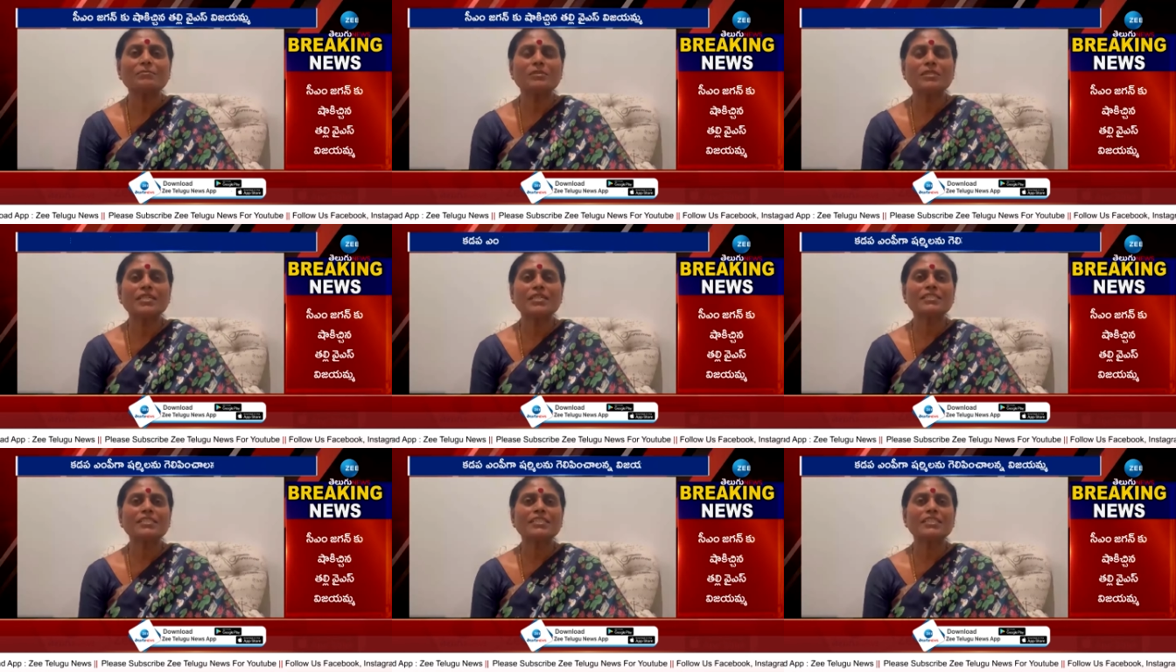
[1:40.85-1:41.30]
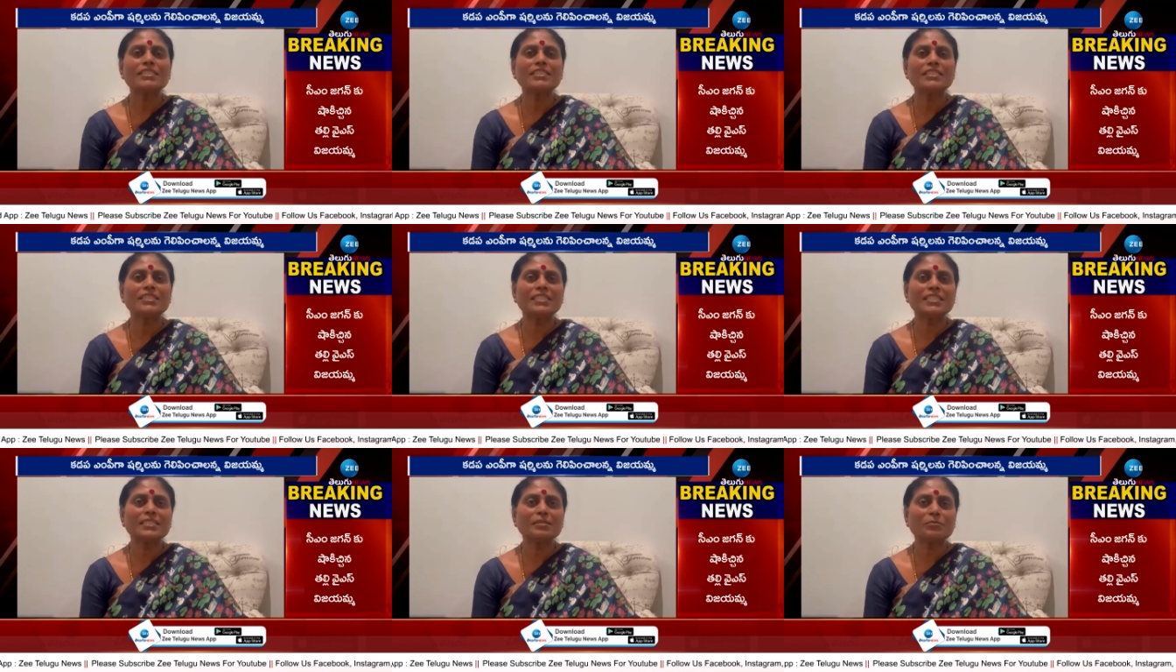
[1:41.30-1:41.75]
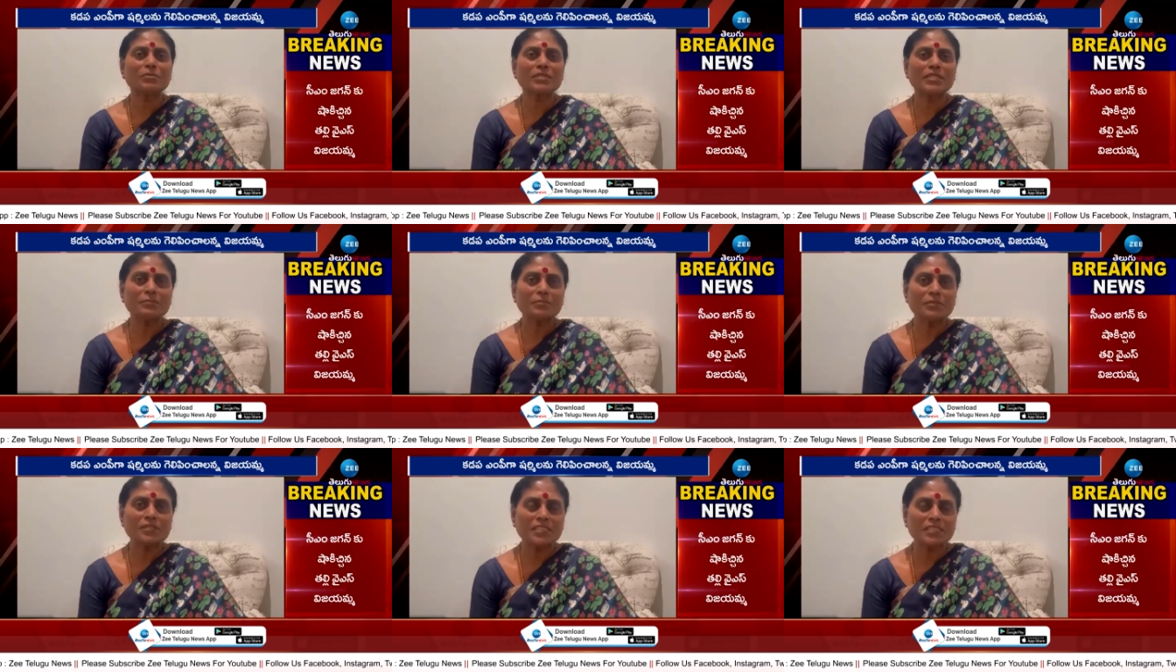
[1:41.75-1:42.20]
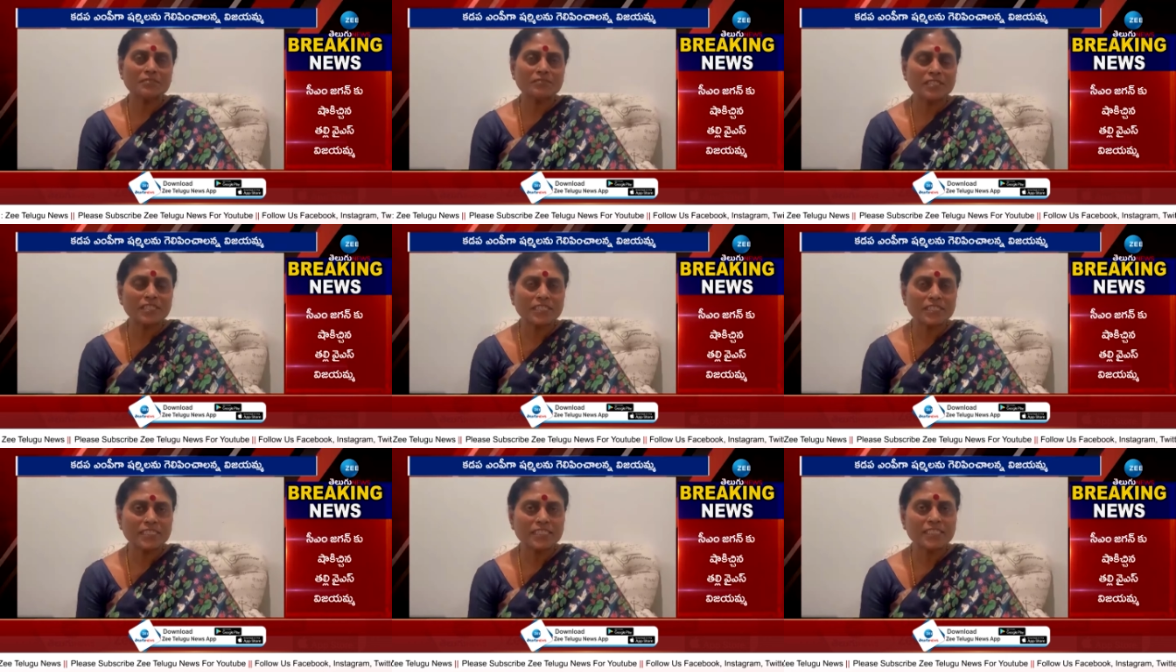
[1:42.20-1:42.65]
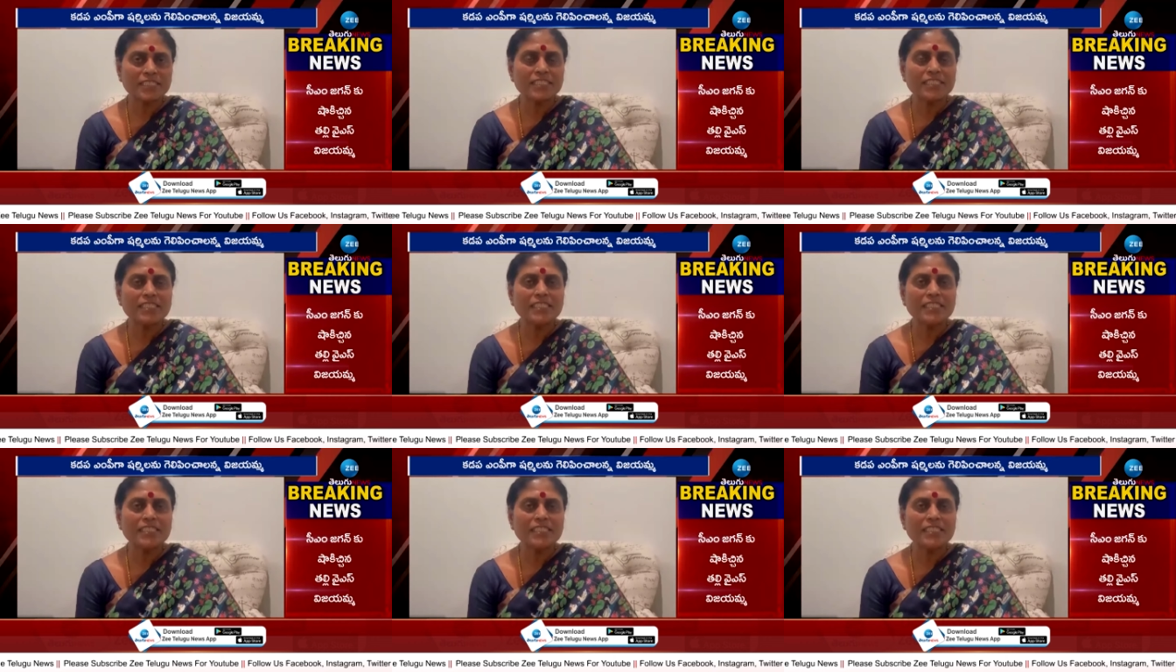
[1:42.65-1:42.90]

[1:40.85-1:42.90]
రాజశేఖర రెడ్డి గారిని ప్రేమించే వారికి